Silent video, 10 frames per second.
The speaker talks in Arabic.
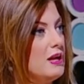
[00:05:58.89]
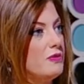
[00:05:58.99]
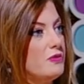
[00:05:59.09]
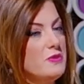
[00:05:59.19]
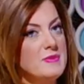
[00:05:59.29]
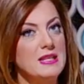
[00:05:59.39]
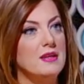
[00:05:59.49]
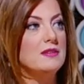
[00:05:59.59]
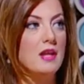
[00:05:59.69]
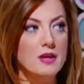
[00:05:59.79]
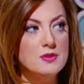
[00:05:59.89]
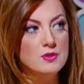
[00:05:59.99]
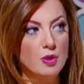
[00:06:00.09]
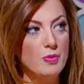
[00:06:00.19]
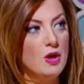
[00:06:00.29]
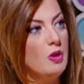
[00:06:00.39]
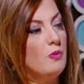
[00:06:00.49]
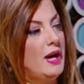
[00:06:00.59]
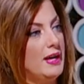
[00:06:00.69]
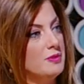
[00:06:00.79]
ففي مثلا التقزم
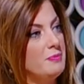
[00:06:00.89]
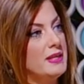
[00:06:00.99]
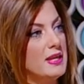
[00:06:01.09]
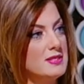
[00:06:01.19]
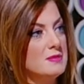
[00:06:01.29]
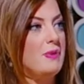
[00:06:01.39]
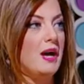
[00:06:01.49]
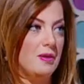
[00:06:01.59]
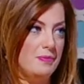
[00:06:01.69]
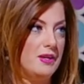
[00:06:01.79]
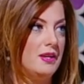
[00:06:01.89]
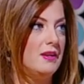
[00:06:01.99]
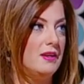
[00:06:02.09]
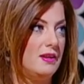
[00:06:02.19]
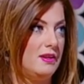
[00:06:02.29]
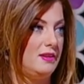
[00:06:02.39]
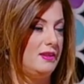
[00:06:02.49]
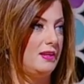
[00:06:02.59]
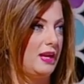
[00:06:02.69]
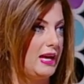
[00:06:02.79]
واحد من اسباب آه،
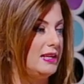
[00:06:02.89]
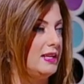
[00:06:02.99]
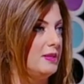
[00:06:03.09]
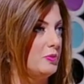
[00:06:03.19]
الخلل اللي